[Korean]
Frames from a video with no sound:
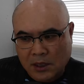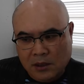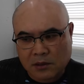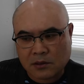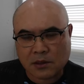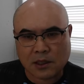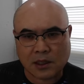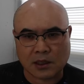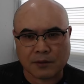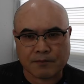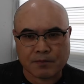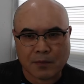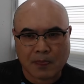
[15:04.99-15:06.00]
그런데
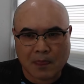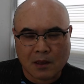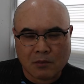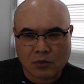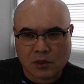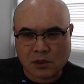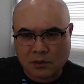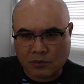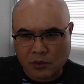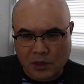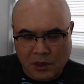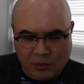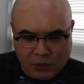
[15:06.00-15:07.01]
뭐그는뭐 뭐
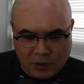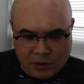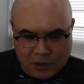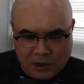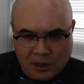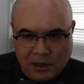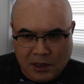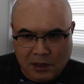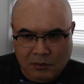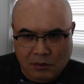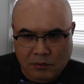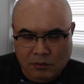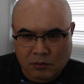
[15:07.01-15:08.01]
일본 측이니까
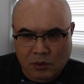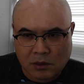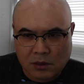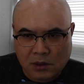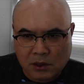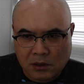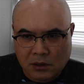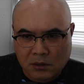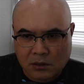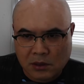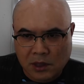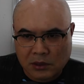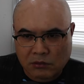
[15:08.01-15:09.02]
뭐, 뭐
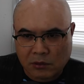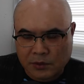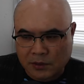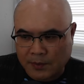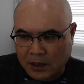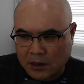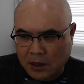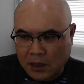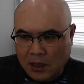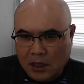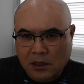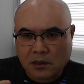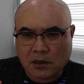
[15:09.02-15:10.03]
어떻게 할 수는 없지만
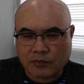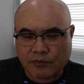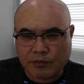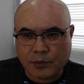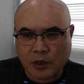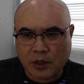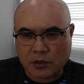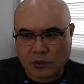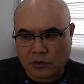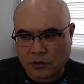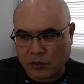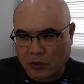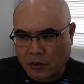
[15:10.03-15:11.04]
그러나 분명한
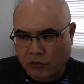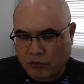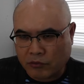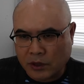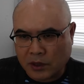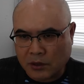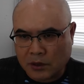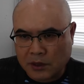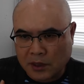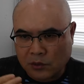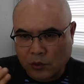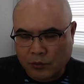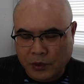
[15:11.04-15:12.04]
것은 우리
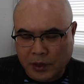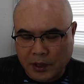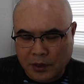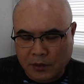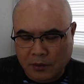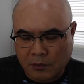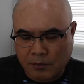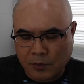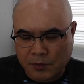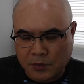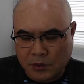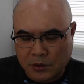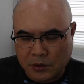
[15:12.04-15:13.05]
제가 조금 전에 얘기했던 헌법
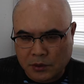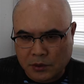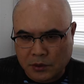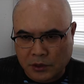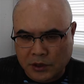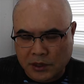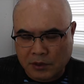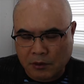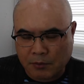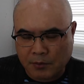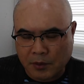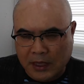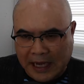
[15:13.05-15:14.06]
정신과
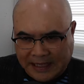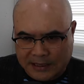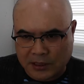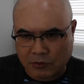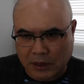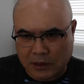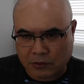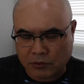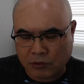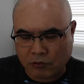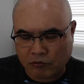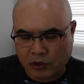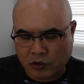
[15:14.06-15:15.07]
헌법 가치관
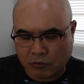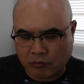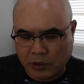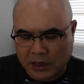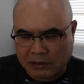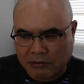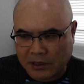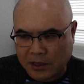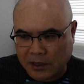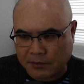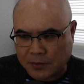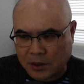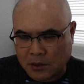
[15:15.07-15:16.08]
그리고 우리 정부의 일관된
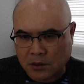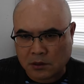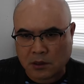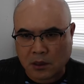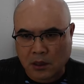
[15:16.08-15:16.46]
입장은